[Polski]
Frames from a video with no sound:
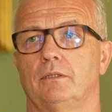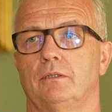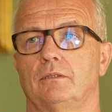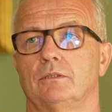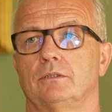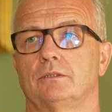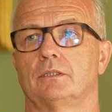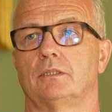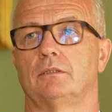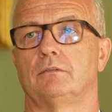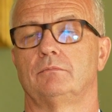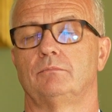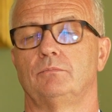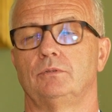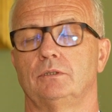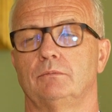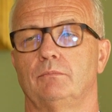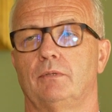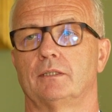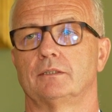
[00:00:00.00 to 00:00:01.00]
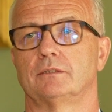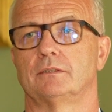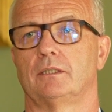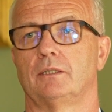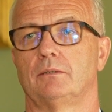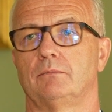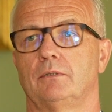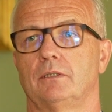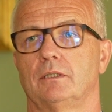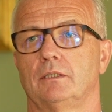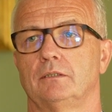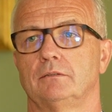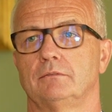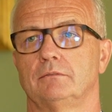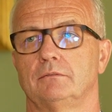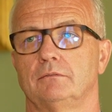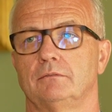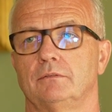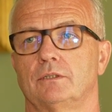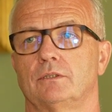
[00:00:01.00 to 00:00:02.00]
Goryszew, były bardzo dobre.
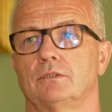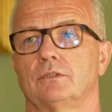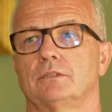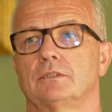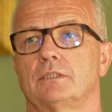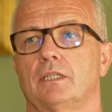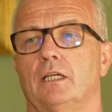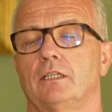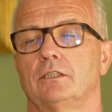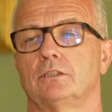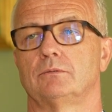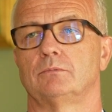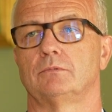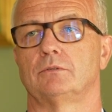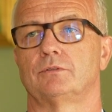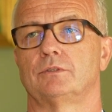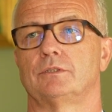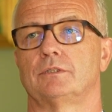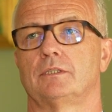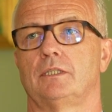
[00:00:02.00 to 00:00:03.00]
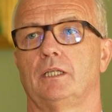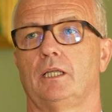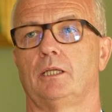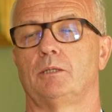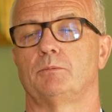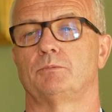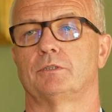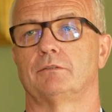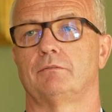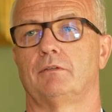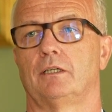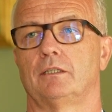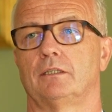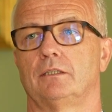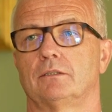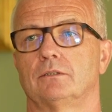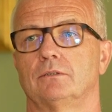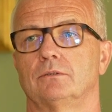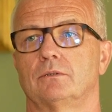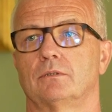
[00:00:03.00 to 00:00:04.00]
Wykorzystaliśmy wszystkie
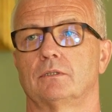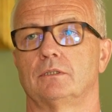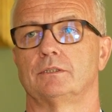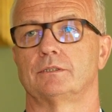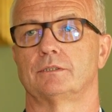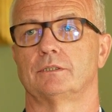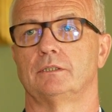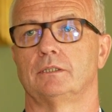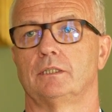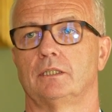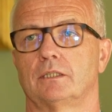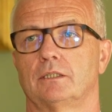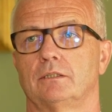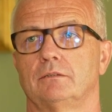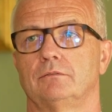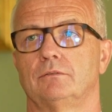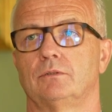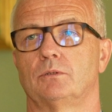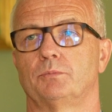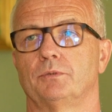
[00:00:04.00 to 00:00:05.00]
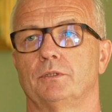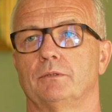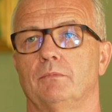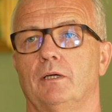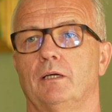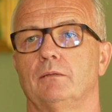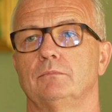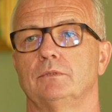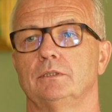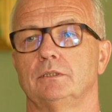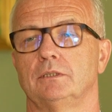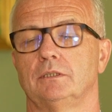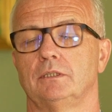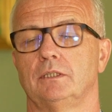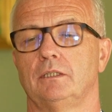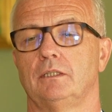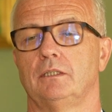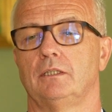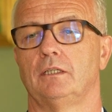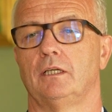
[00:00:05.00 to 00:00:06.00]
przewagi konkurencyjne, jakie w grupie mamy,
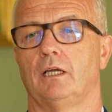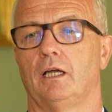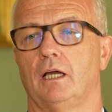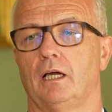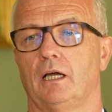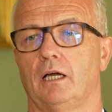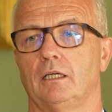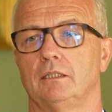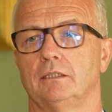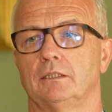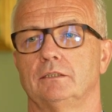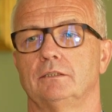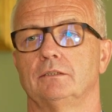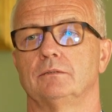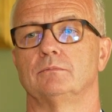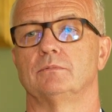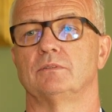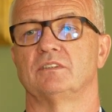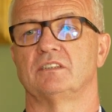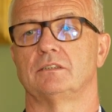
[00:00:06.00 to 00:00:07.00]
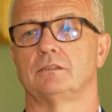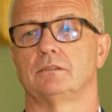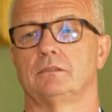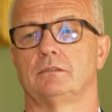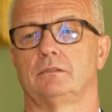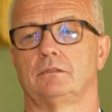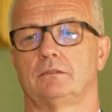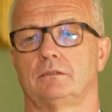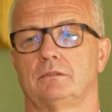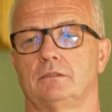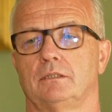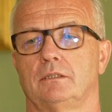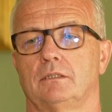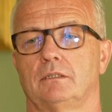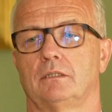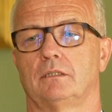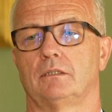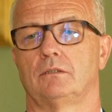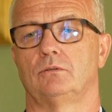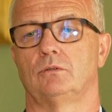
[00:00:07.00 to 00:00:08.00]
a jedną z, z
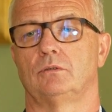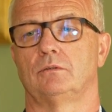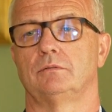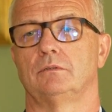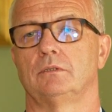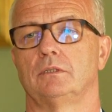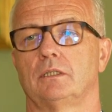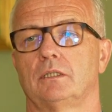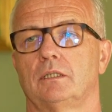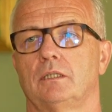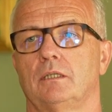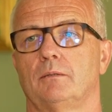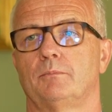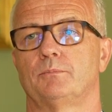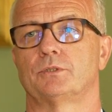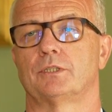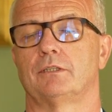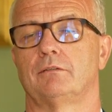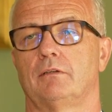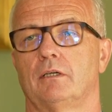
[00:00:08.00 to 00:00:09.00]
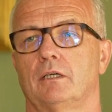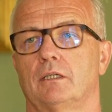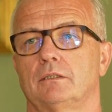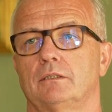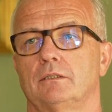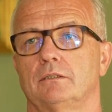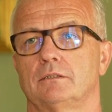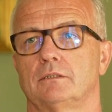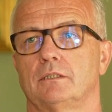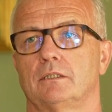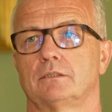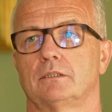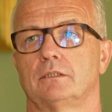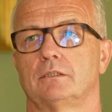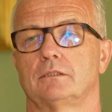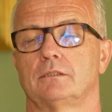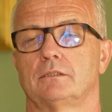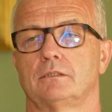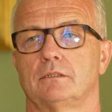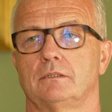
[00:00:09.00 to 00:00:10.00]
tych głównych przewag to jest
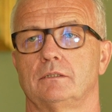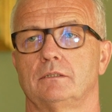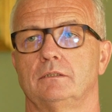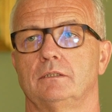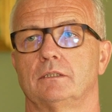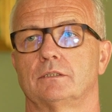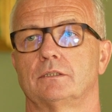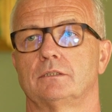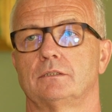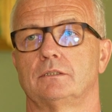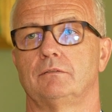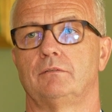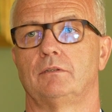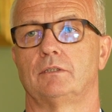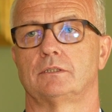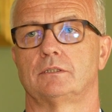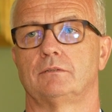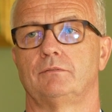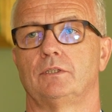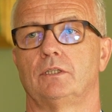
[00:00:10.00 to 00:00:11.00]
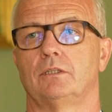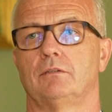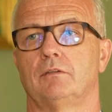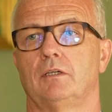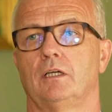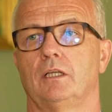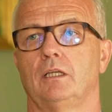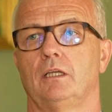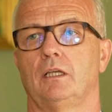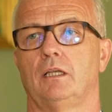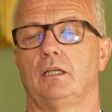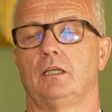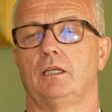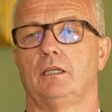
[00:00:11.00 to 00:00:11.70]
nasze, nasze zdywersyfikowanie.